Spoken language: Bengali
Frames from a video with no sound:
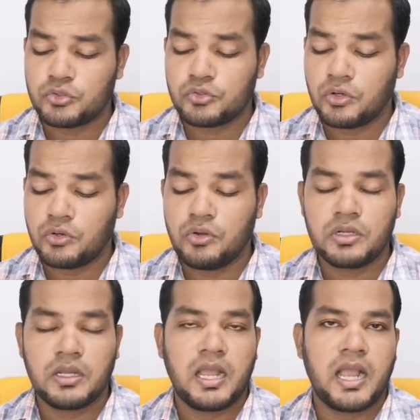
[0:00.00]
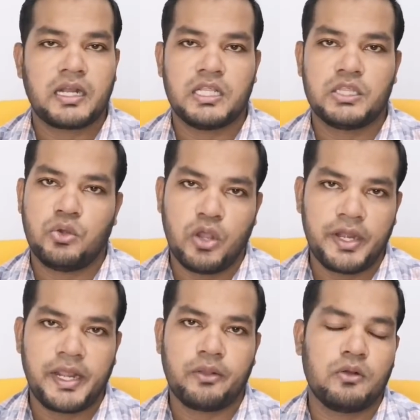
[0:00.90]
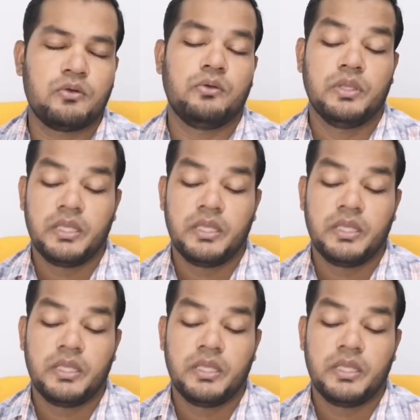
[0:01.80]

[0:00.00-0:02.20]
সংখ্যক আক্রান্ত হয় নাই কখনো